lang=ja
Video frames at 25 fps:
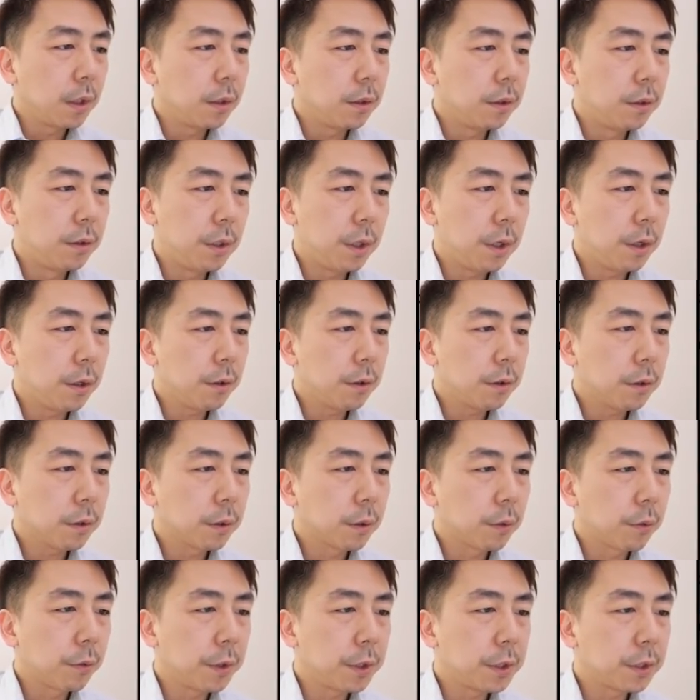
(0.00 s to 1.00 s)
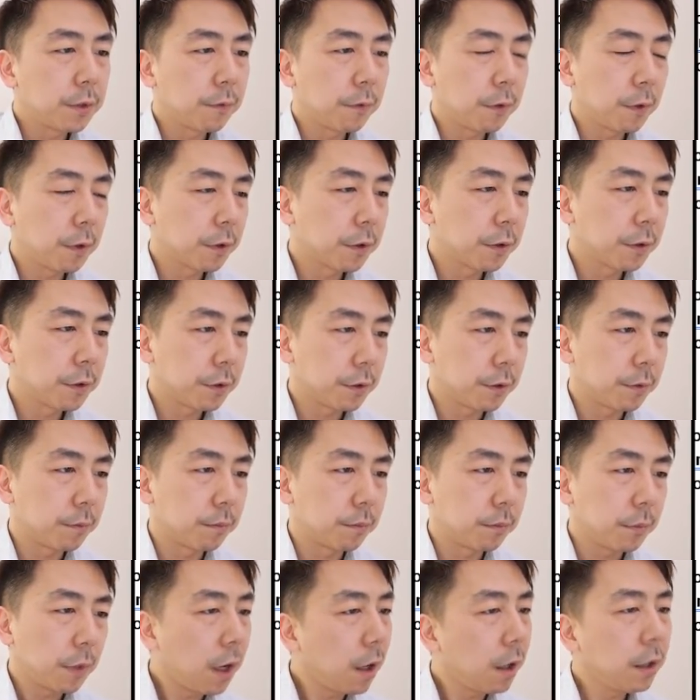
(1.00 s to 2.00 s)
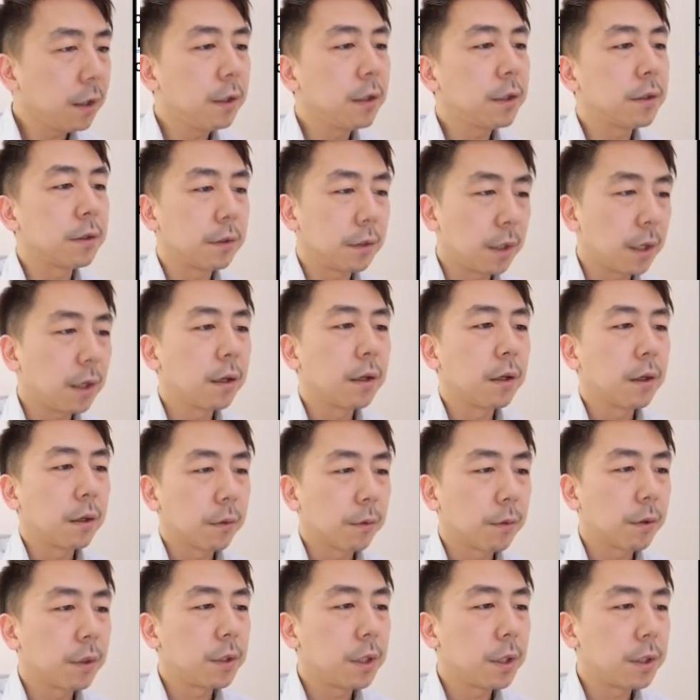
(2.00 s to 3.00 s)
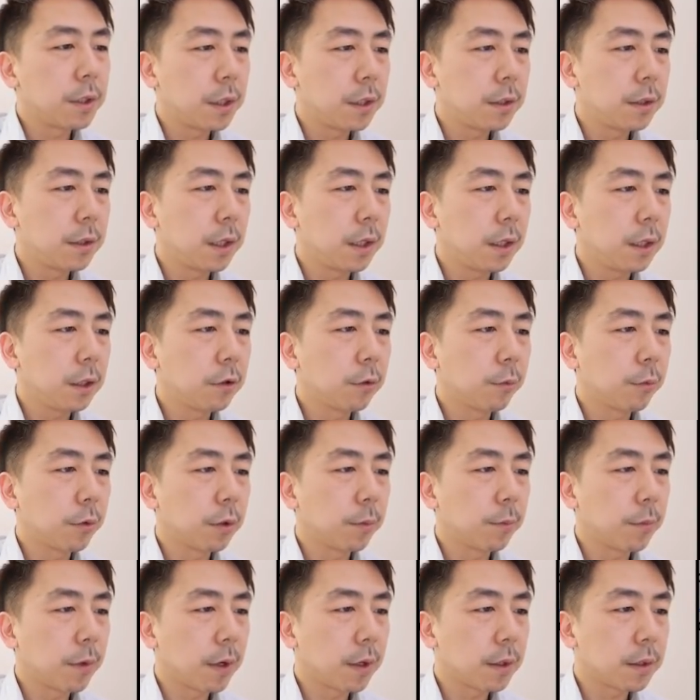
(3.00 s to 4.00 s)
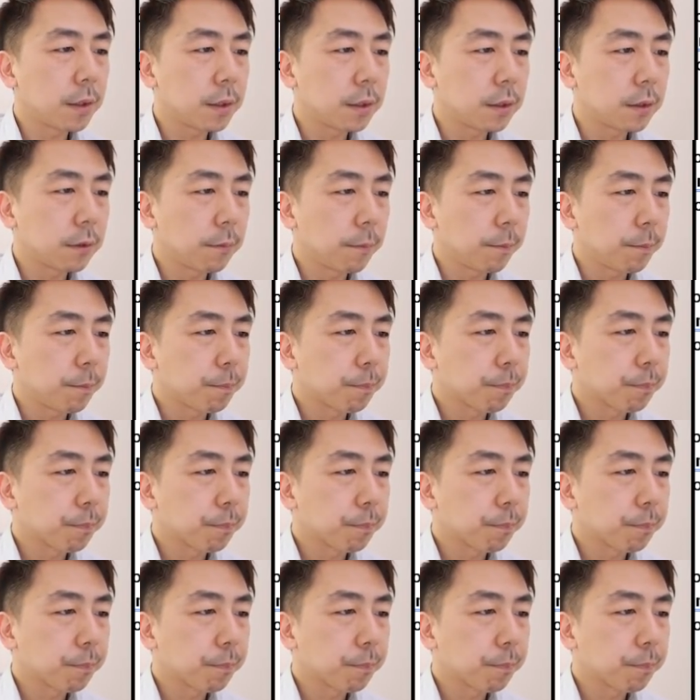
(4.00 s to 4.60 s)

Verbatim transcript: う Dear Chris Ferguson ああいいですねこれで全然いいと思います